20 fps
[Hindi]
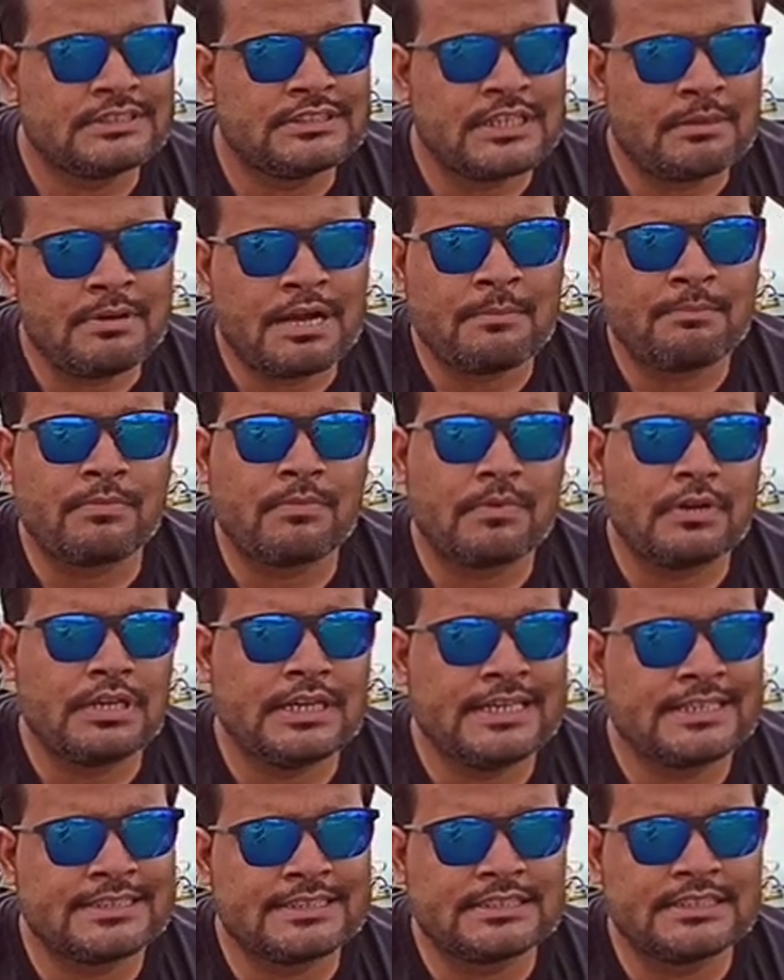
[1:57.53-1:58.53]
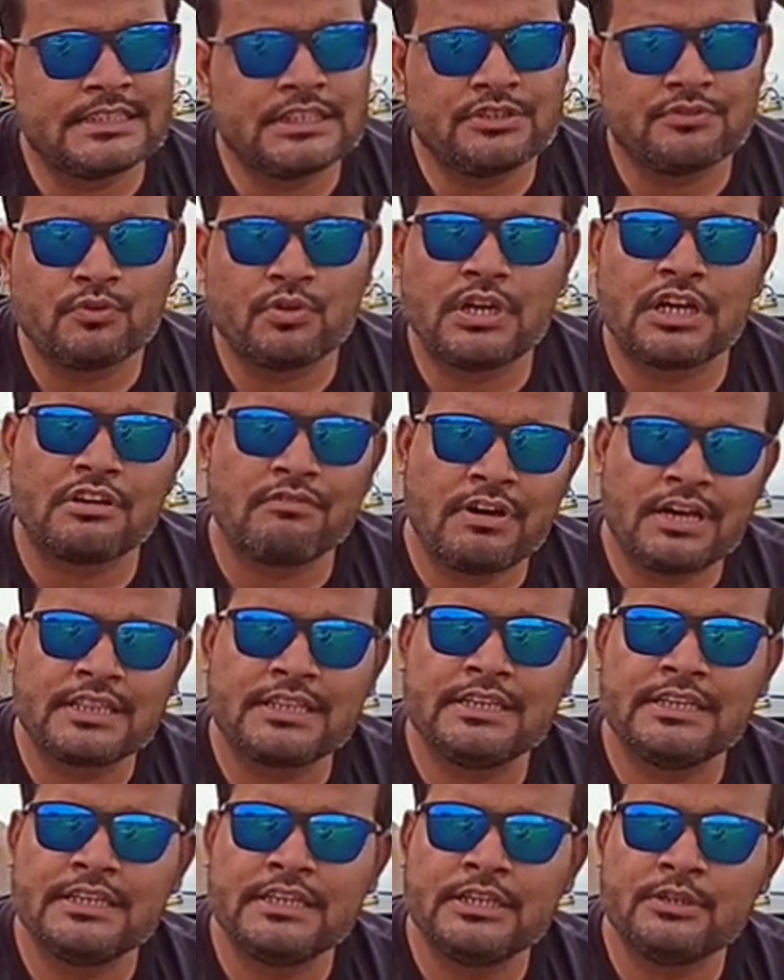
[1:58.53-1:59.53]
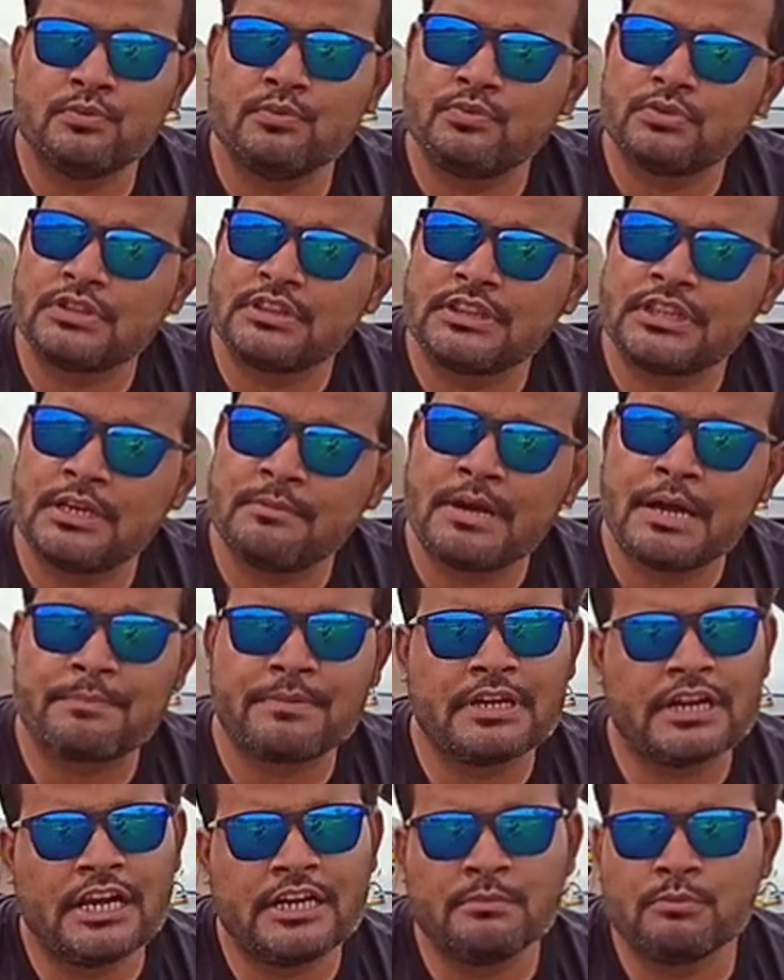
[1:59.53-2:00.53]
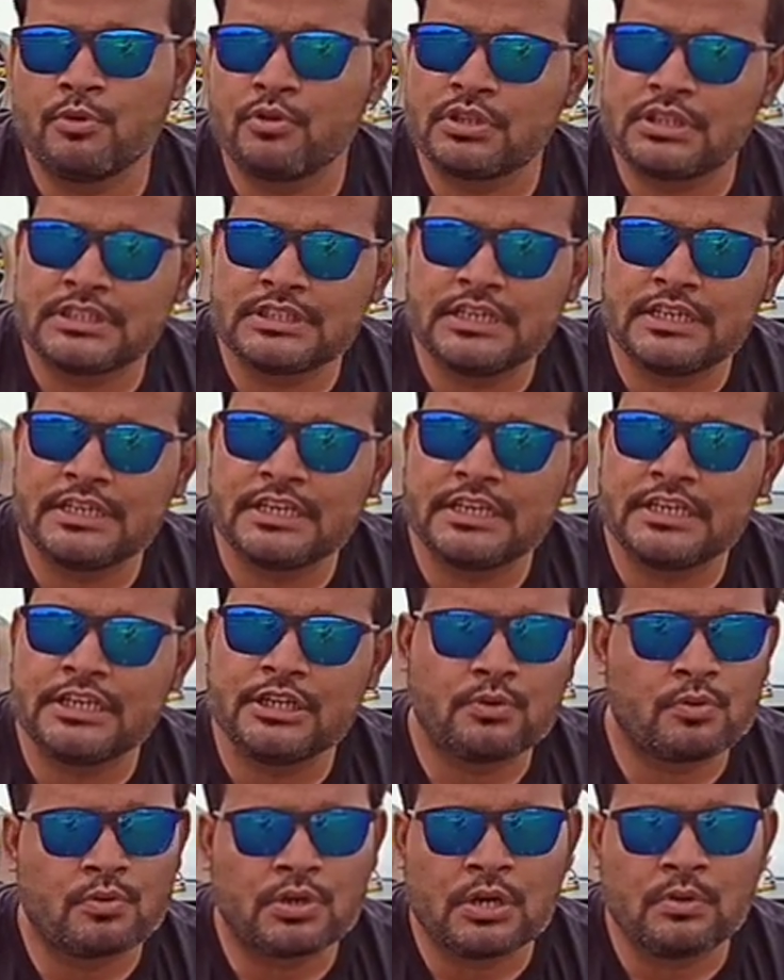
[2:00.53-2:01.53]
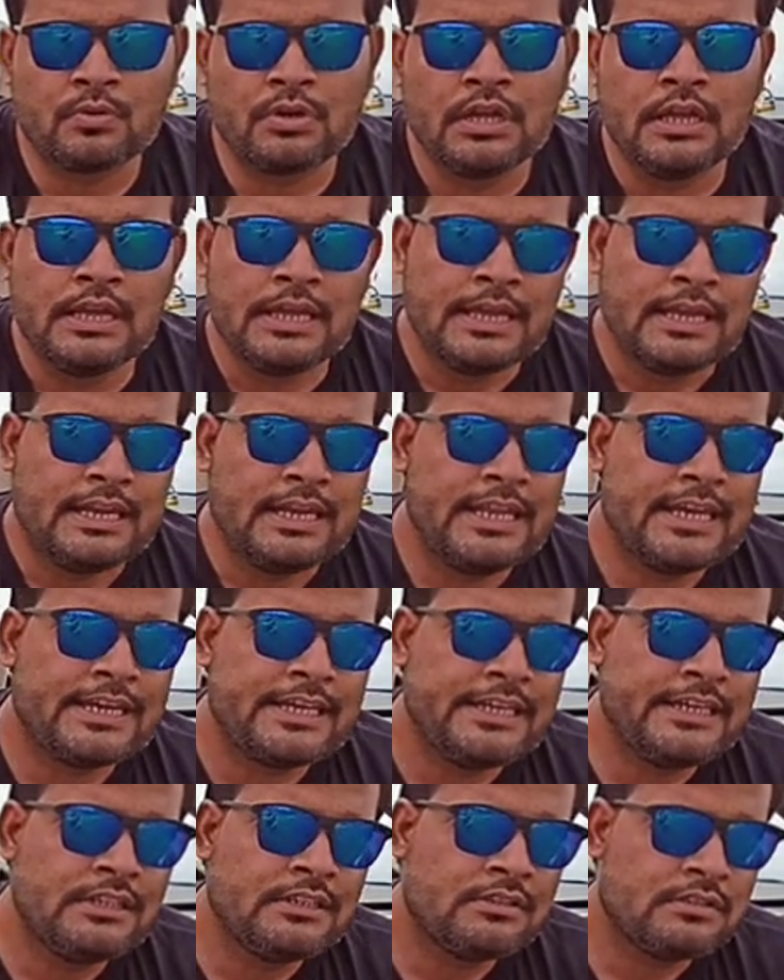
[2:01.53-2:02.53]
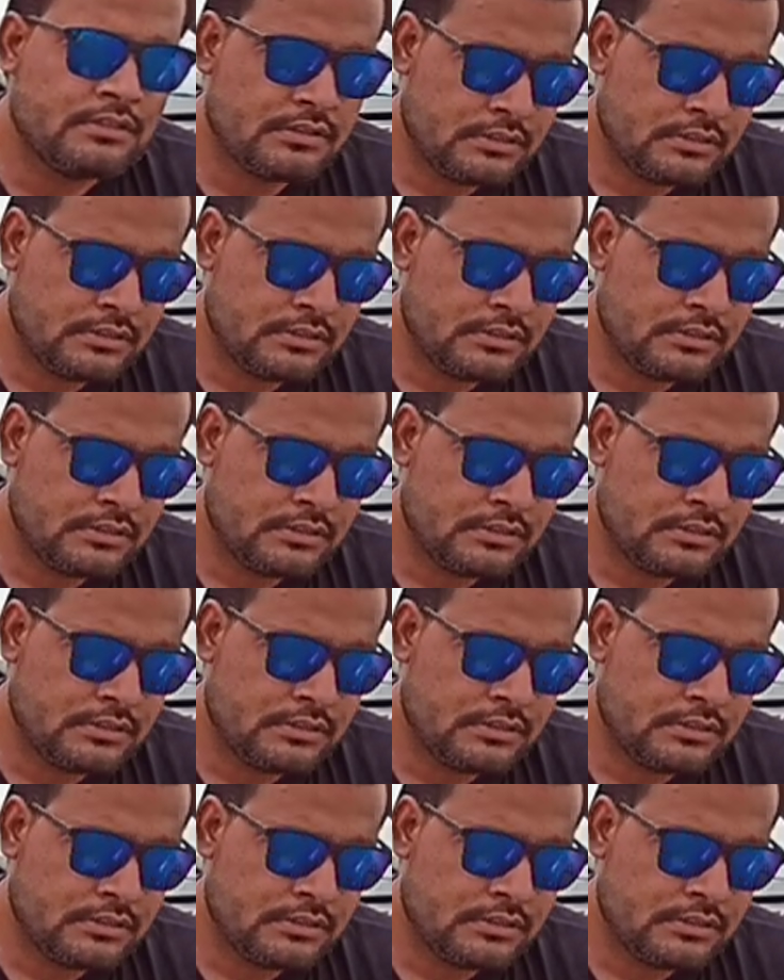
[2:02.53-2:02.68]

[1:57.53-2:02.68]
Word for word: जब आप एसेसरीज वो लगवाते हैं तब आपकी गाड़ी बहुत अच्छी लगेगी नो डाउट लेकिन